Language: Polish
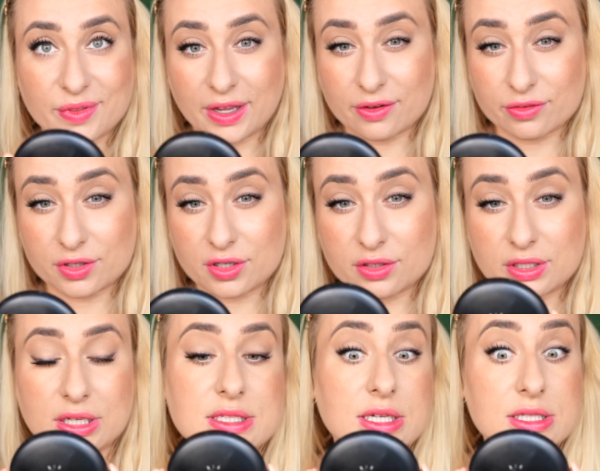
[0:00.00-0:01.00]
Tak
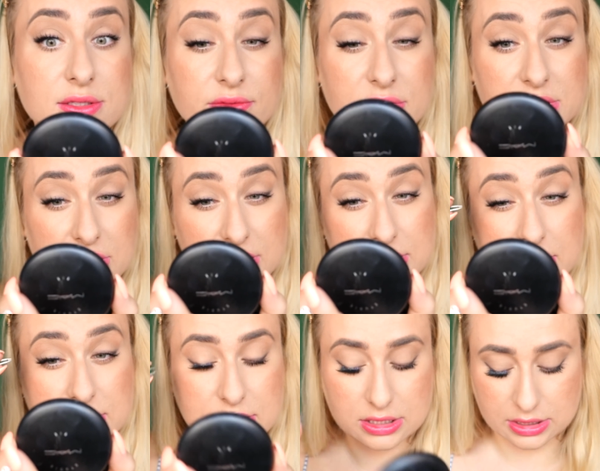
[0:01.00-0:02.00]
wygląda, zaraz wyschnie,
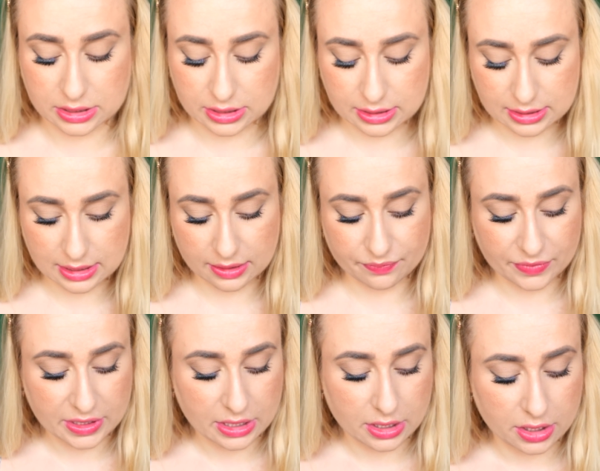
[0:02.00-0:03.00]
zaraz jeszcze ścisnę.
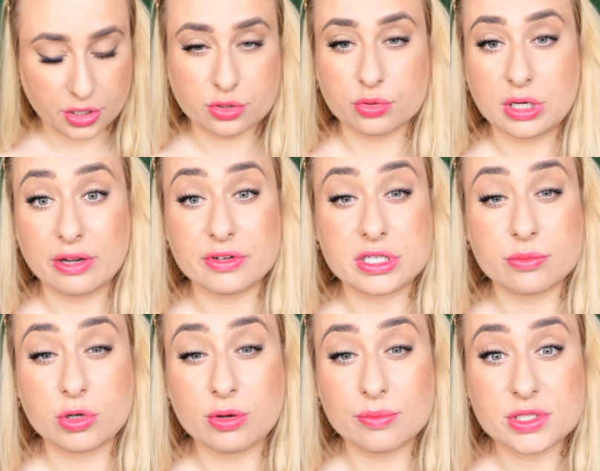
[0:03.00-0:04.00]
I druga, wiecie,
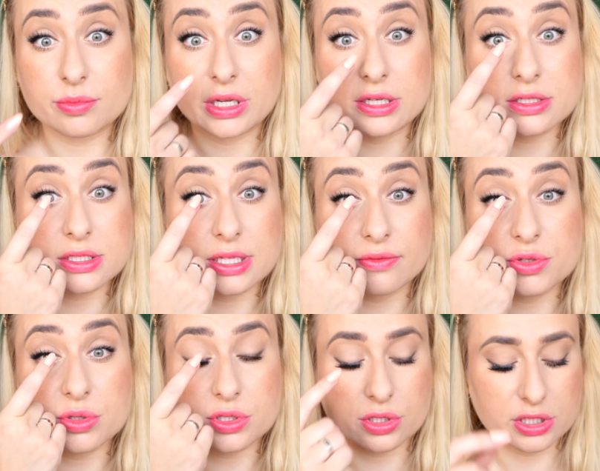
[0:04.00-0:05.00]
mogłam sobie zostawić
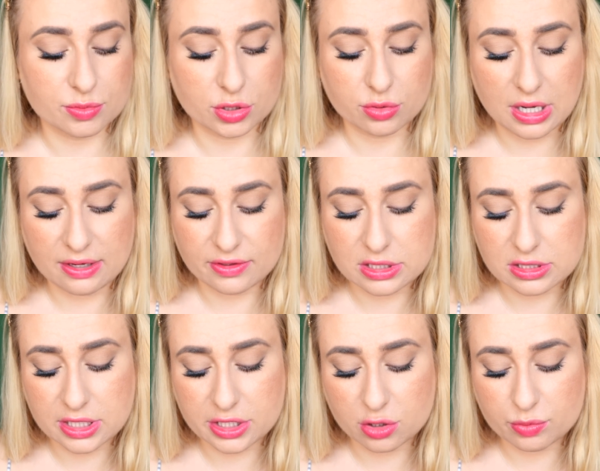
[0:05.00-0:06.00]
tutaj trochę z przodu, ale wiecie
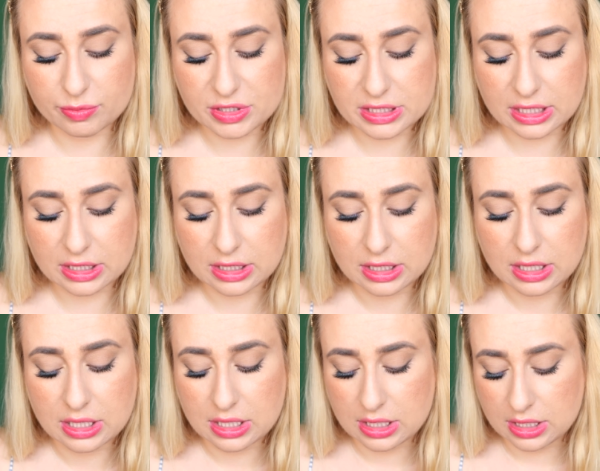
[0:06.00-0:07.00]
co, ja nie lubię mieć tak
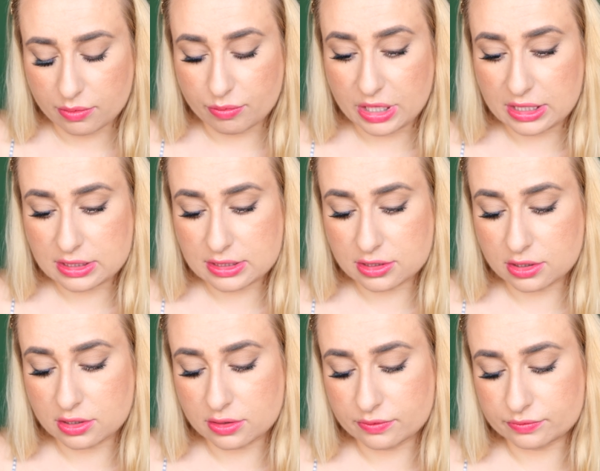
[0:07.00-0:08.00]

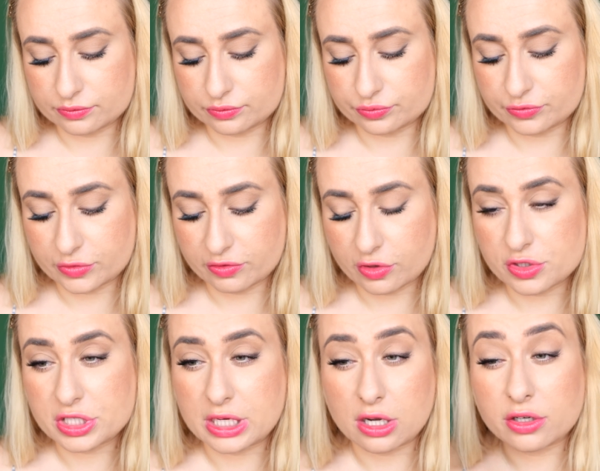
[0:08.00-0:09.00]
bardzo mm, w
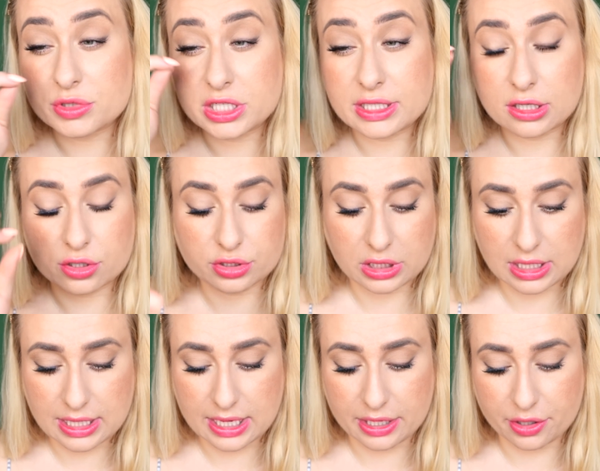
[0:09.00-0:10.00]
kącikach, one mi się i tak
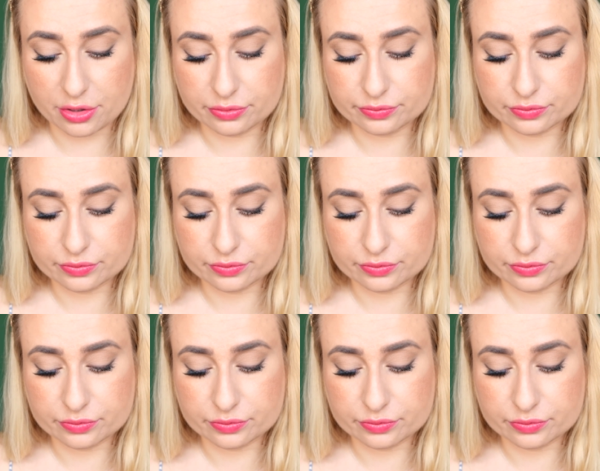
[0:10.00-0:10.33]
odklejają.